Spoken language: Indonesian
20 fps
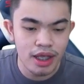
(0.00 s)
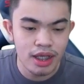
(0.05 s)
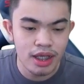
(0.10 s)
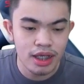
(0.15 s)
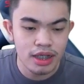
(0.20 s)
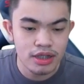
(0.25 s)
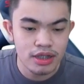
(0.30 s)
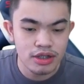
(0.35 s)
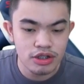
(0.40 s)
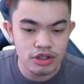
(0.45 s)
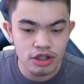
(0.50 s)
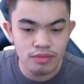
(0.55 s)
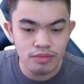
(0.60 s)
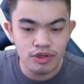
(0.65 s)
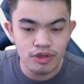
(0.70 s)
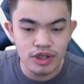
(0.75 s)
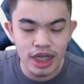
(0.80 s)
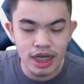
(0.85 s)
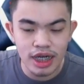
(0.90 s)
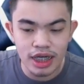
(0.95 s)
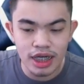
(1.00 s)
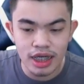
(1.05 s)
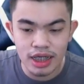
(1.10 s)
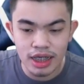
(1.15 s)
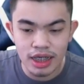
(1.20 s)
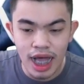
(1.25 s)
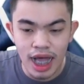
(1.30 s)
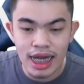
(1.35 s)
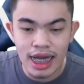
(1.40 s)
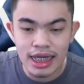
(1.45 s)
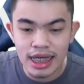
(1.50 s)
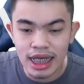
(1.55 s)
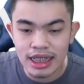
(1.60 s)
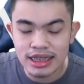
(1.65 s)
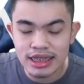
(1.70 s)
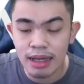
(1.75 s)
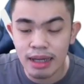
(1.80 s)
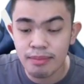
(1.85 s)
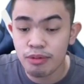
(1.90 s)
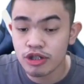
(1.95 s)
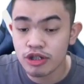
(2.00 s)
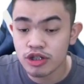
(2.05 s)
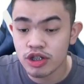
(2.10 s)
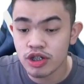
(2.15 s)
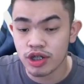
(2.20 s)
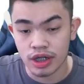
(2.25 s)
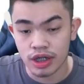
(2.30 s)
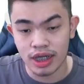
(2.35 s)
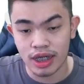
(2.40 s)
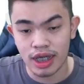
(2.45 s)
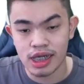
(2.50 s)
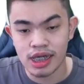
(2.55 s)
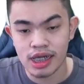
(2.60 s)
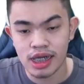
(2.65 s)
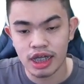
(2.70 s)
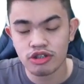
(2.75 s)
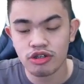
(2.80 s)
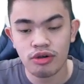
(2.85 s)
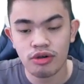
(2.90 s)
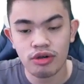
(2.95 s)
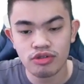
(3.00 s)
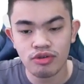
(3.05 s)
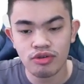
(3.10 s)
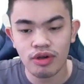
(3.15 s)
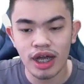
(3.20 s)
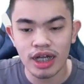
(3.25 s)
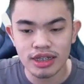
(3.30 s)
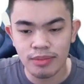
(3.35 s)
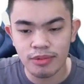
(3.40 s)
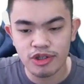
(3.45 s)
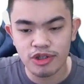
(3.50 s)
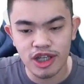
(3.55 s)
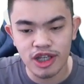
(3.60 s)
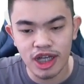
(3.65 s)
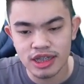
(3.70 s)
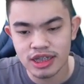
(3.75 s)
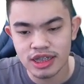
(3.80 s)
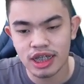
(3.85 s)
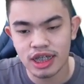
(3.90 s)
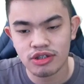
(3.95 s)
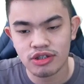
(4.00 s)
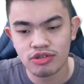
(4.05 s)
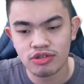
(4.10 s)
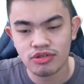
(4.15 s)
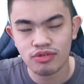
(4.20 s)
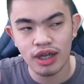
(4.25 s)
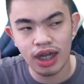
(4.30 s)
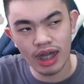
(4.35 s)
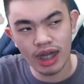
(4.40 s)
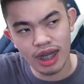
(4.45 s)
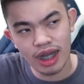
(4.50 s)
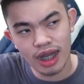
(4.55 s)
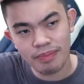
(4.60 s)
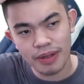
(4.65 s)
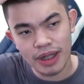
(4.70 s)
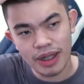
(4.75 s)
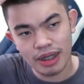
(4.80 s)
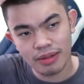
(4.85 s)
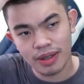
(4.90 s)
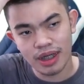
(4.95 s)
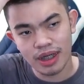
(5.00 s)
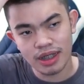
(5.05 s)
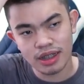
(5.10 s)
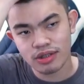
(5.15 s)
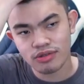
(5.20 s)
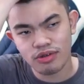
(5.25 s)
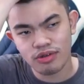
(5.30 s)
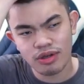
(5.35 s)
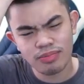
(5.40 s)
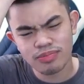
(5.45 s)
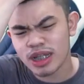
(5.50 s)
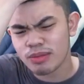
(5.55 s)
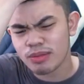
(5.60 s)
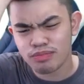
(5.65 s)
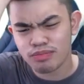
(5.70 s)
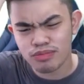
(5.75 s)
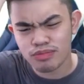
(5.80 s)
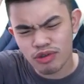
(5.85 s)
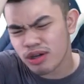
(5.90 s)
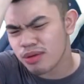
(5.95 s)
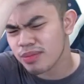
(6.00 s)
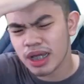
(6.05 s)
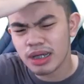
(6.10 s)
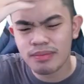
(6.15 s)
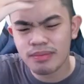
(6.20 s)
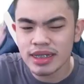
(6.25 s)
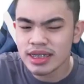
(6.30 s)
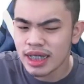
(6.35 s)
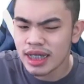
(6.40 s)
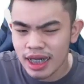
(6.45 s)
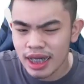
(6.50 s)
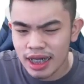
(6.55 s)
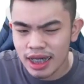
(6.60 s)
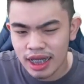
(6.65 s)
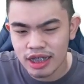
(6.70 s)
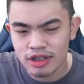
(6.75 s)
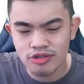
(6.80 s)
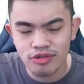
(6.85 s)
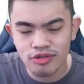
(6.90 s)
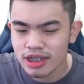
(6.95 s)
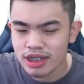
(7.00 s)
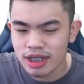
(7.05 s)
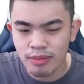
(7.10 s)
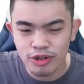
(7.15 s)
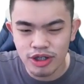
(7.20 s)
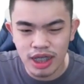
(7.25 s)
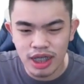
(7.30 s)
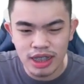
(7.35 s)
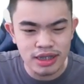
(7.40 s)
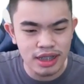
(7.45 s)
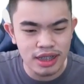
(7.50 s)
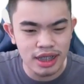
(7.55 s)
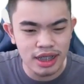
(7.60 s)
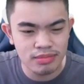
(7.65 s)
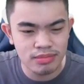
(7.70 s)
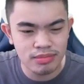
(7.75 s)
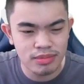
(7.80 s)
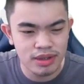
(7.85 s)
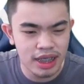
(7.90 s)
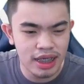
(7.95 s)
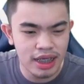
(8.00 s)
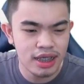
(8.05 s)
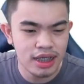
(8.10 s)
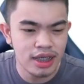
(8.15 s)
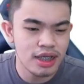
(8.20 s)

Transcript: Terus kemudian uh, ada saboter ya atau tukang sabotase atau tukang apa ya ibaratnya tukang, tukang bikin masalah lah, tukang nyabotase lah temen ya.